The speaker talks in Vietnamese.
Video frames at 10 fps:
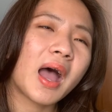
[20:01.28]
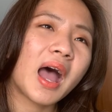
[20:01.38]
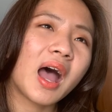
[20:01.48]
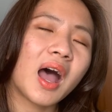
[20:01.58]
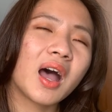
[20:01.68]

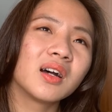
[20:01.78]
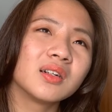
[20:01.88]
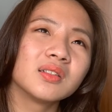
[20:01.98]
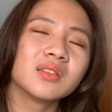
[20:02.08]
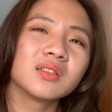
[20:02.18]
bà à,
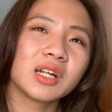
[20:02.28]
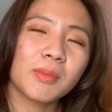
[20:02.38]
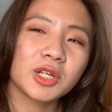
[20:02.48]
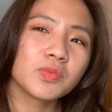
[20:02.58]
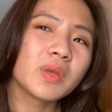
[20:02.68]
người
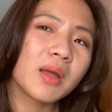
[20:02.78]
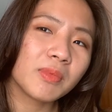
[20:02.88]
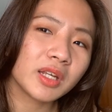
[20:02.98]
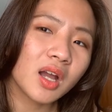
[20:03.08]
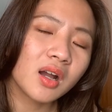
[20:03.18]
đàn bà trong đêm
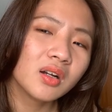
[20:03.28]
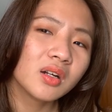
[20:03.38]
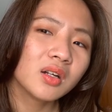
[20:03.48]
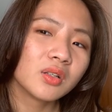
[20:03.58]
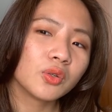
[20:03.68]
này nhá
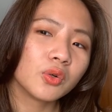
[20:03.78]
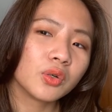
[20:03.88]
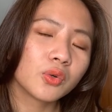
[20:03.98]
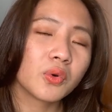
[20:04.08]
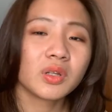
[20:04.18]

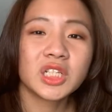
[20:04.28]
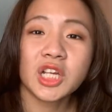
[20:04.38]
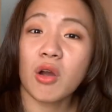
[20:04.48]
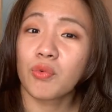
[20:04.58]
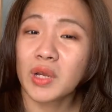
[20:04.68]
rồi cuốn
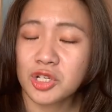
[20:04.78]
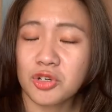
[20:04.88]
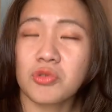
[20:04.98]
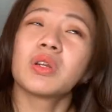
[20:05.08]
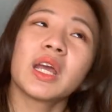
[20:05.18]
triệu
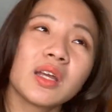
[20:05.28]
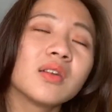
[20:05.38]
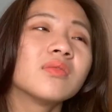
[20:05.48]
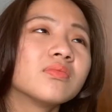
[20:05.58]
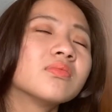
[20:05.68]
Rachel này
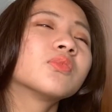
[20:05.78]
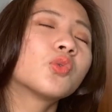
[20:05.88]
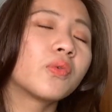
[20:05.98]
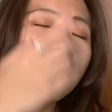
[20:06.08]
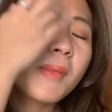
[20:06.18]

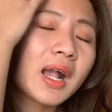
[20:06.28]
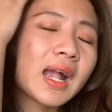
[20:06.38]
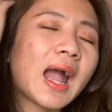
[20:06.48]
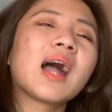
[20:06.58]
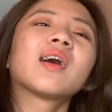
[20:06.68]
của
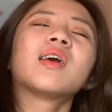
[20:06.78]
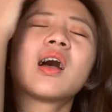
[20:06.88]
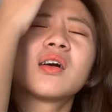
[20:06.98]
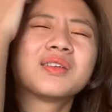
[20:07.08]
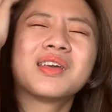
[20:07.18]
Rebecca
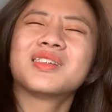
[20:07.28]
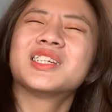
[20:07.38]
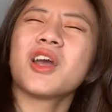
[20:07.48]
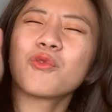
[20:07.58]
à, triệu